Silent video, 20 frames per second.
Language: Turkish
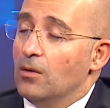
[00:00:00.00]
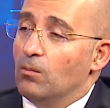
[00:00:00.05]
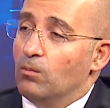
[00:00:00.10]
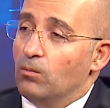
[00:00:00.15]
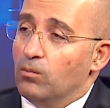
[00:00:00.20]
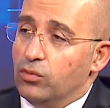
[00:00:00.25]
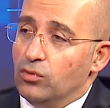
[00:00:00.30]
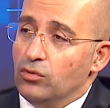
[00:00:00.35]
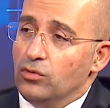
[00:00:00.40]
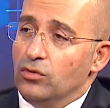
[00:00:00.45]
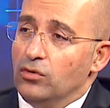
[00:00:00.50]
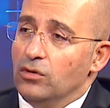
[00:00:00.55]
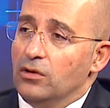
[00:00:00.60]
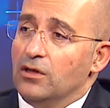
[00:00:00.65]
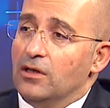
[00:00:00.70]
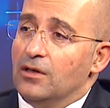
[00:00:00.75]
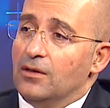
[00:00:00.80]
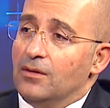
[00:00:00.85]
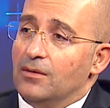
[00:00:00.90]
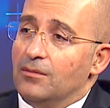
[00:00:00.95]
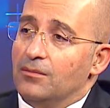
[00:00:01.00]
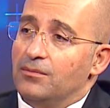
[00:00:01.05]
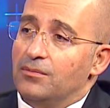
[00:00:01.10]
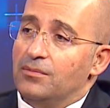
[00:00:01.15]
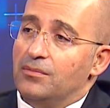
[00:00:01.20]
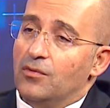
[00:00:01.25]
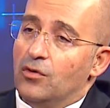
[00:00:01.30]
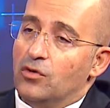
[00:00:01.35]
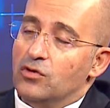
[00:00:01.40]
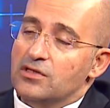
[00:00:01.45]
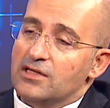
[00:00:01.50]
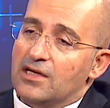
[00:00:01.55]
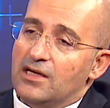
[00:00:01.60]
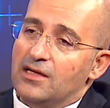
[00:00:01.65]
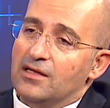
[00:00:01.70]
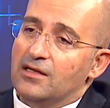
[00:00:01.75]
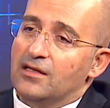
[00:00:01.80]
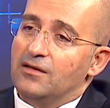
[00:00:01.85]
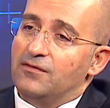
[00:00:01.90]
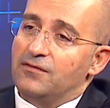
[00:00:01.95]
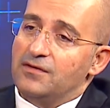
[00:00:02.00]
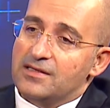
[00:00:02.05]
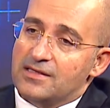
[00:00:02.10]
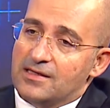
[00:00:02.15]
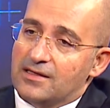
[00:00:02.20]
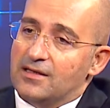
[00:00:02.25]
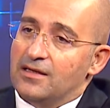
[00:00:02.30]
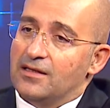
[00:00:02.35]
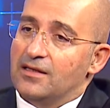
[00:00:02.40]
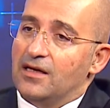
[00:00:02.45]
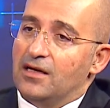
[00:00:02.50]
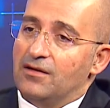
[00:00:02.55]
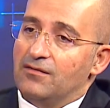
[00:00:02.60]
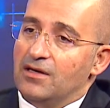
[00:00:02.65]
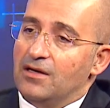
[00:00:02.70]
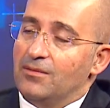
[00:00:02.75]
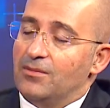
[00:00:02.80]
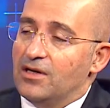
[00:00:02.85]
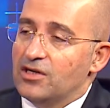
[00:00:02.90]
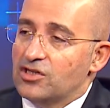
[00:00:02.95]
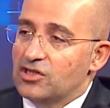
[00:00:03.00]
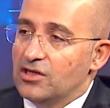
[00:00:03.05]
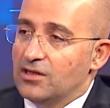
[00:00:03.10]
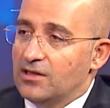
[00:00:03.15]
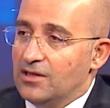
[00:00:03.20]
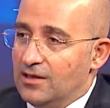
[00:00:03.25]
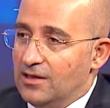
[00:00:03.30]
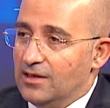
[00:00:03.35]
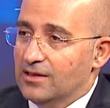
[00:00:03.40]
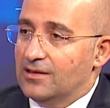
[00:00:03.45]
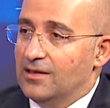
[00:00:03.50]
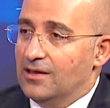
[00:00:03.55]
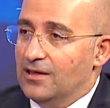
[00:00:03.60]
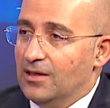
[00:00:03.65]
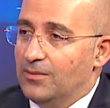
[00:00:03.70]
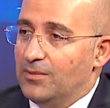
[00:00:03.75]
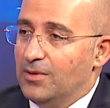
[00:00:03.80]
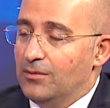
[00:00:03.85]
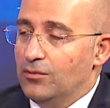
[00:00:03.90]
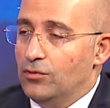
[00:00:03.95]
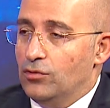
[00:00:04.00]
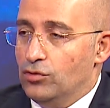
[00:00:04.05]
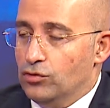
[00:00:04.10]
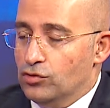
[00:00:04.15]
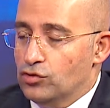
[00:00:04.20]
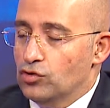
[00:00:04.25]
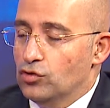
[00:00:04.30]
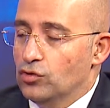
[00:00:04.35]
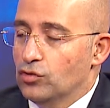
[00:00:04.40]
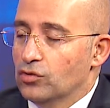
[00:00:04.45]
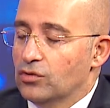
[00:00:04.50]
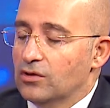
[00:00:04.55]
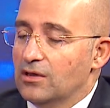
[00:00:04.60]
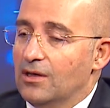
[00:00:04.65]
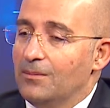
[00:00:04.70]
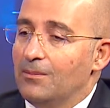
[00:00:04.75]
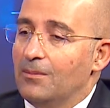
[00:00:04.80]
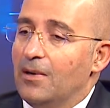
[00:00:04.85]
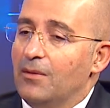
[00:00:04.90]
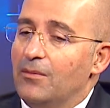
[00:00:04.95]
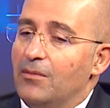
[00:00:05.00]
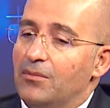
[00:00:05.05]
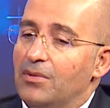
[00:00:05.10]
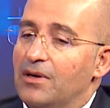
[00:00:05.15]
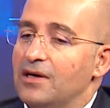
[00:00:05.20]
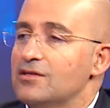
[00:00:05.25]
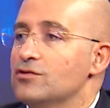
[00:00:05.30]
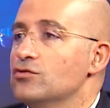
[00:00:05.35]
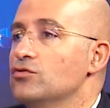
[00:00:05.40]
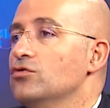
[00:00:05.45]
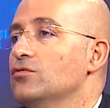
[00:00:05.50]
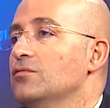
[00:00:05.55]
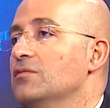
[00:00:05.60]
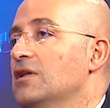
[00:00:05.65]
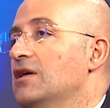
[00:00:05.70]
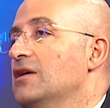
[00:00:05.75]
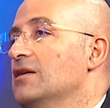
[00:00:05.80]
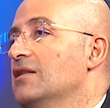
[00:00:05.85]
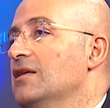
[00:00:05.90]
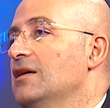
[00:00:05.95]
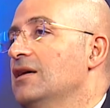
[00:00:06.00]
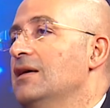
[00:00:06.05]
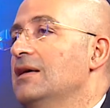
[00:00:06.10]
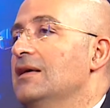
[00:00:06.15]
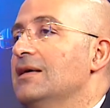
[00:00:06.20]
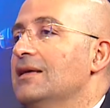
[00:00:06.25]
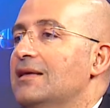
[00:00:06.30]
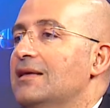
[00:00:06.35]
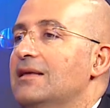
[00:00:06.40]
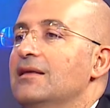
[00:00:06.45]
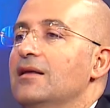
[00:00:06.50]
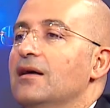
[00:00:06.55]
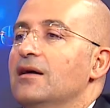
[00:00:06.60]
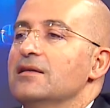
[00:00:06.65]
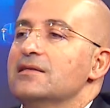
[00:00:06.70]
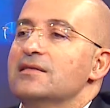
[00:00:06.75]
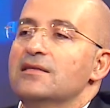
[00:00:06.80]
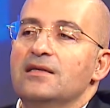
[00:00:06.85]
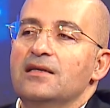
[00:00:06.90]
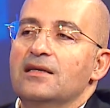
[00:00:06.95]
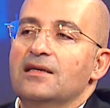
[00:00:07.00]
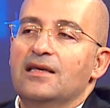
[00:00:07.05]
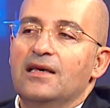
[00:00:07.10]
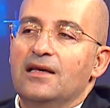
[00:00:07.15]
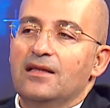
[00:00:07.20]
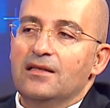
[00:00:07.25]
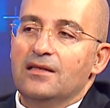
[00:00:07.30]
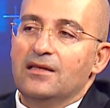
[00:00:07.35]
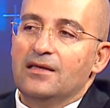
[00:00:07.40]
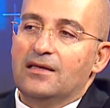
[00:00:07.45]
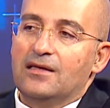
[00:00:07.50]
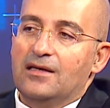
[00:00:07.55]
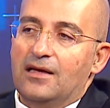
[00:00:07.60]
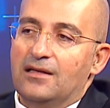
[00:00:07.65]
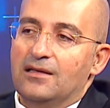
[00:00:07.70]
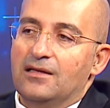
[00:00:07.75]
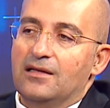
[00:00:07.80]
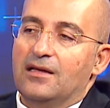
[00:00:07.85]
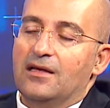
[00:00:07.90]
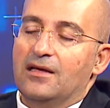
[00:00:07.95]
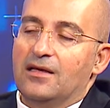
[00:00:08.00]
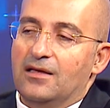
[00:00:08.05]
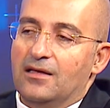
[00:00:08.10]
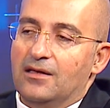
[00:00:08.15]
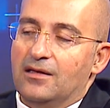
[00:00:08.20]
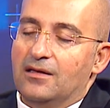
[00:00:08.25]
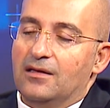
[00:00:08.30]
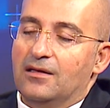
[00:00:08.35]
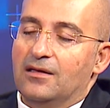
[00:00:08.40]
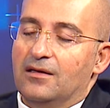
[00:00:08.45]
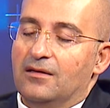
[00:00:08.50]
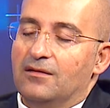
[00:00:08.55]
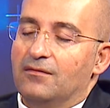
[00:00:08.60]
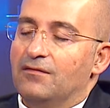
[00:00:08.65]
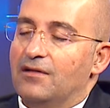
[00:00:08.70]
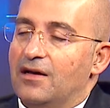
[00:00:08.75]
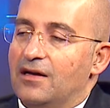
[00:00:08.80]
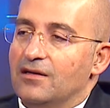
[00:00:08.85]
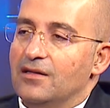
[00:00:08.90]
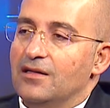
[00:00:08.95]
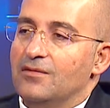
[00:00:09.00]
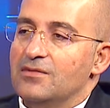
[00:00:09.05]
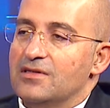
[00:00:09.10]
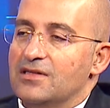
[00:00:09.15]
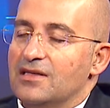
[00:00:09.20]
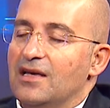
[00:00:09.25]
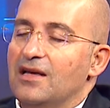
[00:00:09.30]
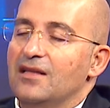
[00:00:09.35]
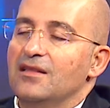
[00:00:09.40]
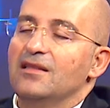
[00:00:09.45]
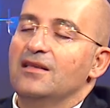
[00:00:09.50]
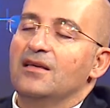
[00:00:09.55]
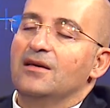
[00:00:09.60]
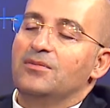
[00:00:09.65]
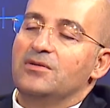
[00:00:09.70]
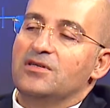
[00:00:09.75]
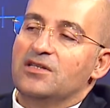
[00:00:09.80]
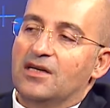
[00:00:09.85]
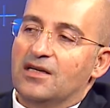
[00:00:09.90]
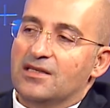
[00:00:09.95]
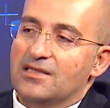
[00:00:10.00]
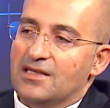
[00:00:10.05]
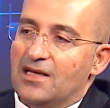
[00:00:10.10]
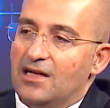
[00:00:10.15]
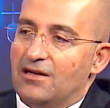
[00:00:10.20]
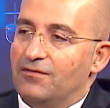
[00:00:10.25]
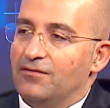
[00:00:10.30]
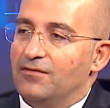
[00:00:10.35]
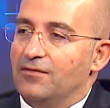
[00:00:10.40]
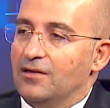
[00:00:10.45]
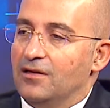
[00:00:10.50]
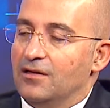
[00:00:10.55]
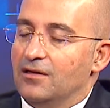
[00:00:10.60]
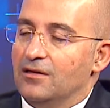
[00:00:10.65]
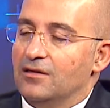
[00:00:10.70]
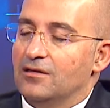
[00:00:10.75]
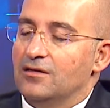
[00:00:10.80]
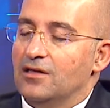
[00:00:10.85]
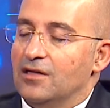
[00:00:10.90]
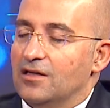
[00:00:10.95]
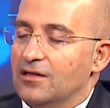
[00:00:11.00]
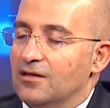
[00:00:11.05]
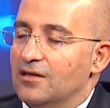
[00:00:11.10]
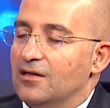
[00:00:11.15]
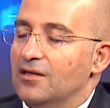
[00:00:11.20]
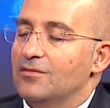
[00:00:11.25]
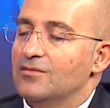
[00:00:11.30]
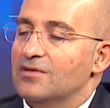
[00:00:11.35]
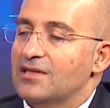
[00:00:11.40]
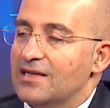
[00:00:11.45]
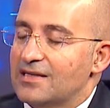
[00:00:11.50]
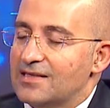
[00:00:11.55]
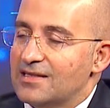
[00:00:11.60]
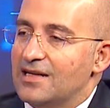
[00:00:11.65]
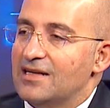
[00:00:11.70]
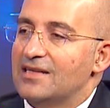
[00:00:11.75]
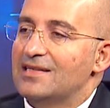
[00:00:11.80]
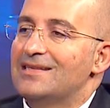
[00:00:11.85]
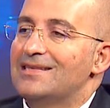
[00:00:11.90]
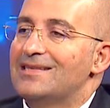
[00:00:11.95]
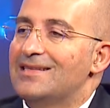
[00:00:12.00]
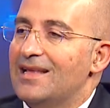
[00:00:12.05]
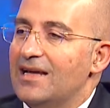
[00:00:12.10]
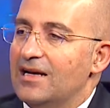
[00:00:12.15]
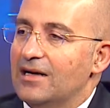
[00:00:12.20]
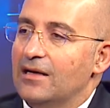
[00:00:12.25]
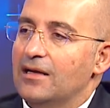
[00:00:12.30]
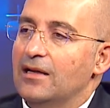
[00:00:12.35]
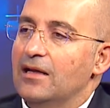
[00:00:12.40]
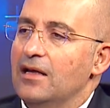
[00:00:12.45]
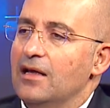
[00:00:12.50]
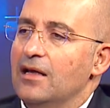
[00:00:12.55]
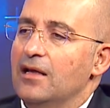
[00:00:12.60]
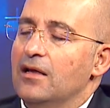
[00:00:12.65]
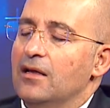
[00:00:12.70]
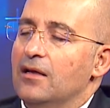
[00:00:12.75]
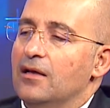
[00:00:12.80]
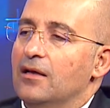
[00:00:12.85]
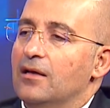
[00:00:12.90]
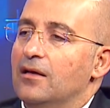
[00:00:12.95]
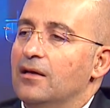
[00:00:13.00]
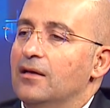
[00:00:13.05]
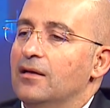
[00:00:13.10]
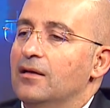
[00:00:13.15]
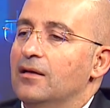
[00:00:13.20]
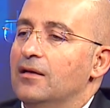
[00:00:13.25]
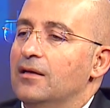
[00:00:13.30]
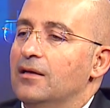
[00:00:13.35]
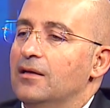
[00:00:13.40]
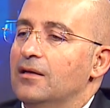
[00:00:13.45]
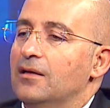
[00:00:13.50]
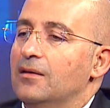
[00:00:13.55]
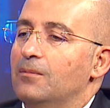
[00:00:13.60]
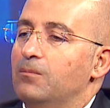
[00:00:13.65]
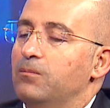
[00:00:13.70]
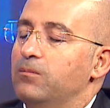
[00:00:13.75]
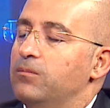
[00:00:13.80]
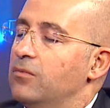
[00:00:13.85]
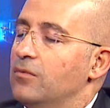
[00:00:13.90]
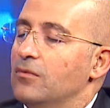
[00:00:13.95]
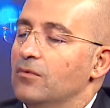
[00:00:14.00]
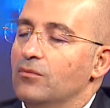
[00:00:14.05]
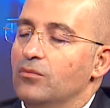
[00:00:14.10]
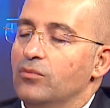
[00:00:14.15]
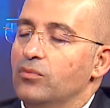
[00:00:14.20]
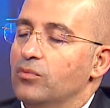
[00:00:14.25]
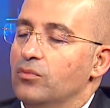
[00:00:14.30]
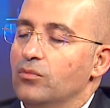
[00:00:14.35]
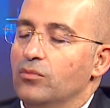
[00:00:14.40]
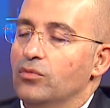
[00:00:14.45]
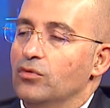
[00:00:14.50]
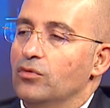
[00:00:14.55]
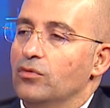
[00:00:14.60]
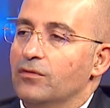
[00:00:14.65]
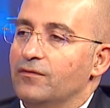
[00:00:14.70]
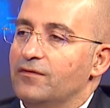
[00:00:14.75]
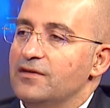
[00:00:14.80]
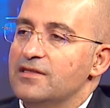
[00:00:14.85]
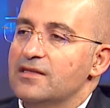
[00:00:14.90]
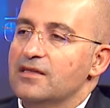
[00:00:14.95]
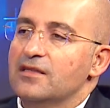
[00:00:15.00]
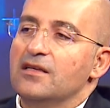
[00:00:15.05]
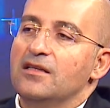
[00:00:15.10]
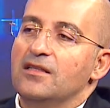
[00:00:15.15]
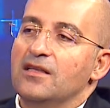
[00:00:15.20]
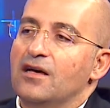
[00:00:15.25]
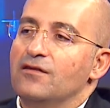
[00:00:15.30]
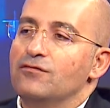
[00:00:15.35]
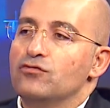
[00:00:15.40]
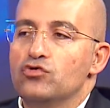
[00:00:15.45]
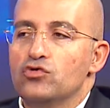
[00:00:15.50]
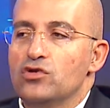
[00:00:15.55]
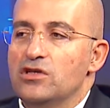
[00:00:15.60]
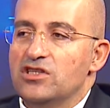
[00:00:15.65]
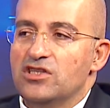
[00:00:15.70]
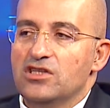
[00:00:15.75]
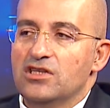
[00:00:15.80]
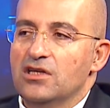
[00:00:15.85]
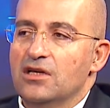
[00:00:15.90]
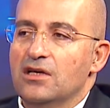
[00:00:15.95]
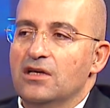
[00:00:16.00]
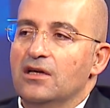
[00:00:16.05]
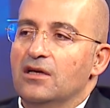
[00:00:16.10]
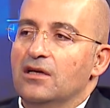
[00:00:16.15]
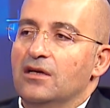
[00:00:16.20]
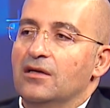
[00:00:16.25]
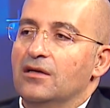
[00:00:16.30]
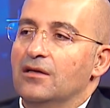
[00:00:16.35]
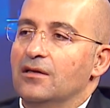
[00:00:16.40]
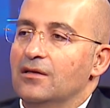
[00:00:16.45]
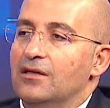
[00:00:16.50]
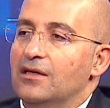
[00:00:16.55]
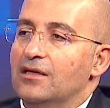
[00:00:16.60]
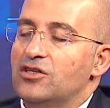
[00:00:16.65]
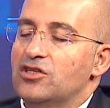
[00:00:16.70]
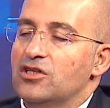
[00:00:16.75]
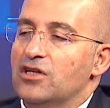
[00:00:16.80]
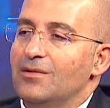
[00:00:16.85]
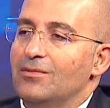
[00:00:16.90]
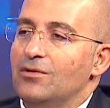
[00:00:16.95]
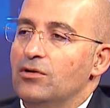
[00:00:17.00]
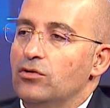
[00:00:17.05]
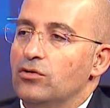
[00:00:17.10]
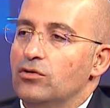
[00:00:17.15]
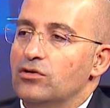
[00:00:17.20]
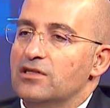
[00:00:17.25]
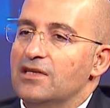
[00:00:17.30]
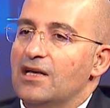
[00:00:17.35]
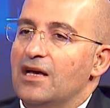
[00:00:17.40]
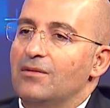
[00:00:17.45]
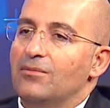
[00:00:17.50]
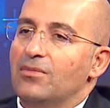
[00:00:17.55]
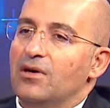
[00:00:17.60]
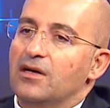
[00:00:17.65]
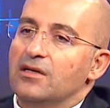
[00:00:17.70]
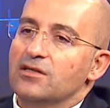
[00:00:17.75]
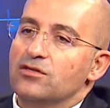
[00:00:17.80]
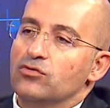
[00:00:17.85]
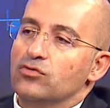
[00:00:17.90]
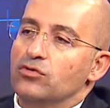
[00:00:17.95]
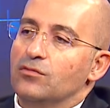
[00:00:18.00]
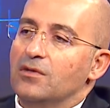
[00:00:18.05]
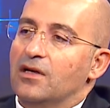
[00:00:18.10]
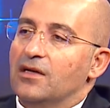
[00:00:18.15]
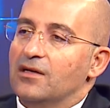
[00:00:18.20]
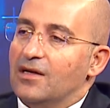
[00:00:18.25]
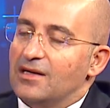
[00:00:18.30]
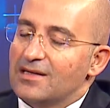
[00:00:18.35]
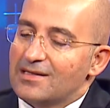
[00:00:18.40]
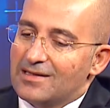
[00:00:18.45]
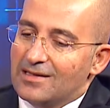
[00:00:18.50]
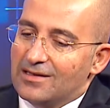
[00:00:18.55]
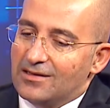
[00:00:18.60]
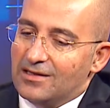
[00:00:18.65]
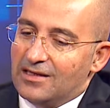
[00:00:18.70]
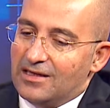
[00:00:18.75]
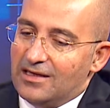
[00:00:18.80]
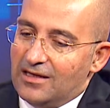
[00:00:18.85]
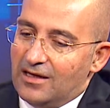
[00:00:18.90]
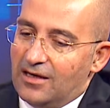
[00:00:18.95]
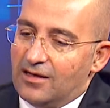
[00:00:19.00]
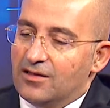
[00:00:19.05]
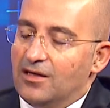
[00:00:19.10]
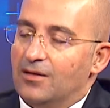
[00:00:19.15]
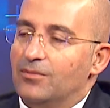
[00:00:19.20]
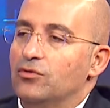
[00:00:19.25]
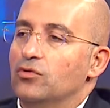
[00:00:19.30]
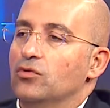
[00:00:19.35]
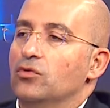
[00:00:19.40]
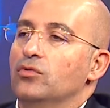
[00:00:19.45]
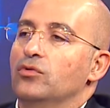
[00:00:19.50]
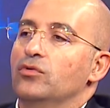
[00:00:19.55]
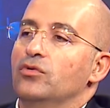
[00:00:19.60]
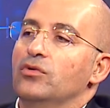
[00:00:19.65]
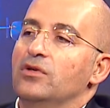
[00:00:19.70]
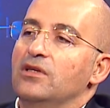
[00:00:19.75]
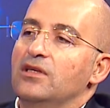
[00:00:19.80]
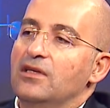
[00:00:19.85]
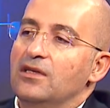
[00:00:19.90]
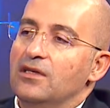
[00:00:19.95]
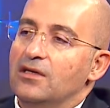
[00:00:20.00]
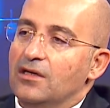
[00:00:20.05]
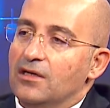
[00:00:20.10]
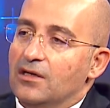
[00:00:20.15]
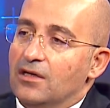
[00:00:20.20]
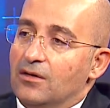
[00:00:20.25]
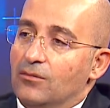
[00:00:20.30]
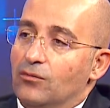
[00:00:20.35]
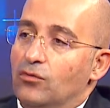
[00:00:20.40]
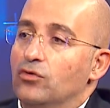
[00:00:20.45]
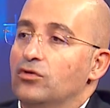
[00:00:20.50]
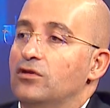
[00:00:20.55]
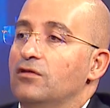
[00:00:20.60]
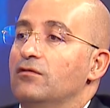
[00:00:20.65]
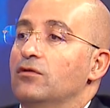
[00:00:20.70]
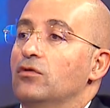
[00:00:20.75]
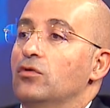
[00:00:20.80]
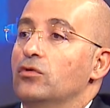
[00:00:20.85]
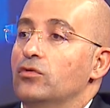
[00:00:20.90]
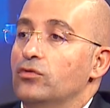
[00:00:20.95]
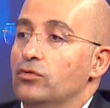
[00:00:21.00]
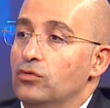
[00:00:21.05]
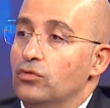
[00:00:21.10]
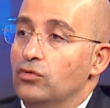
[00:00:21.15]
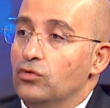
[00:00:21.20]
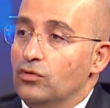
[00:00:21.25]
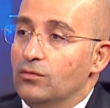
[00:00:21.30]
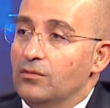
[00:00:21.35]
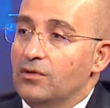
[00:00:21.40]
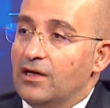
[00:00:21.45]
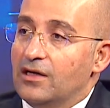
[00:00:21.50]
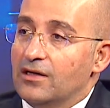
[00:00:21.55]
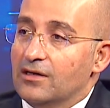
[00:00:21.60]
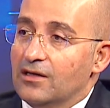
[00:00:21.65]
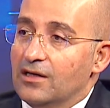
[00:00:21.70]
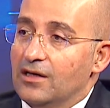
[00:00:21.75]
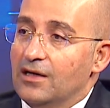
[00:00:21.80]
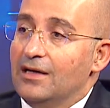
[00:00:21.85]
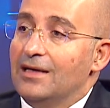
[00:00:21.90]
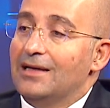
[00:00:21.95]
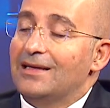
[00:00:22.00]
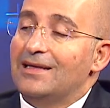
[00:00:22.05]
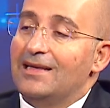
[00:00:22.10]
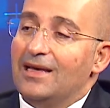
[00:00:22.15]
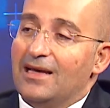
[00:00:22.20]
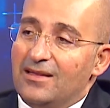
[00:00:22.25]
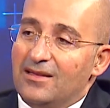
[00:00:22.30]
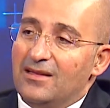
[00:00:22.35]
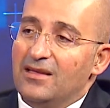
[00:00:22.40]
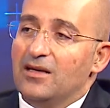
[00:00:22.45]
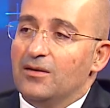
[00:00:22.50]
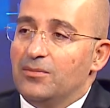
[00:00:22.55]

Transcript: Bunu özellikle fizik tedaviye başlatarak da yapabiliyoruz hı çoğunlukla. Ama bazı durumlarda hastaya kendi kendine e, verdiğimiz, kendi yapacağı self e, training dediğimiz egzersizlerle e, bu fizik tedavi sürecini e, geçirebiliyoruz. Yani bazı durumlarda hastaların iyi adapte olduğu, iyi motive olduğu durumlarda kendi Hı.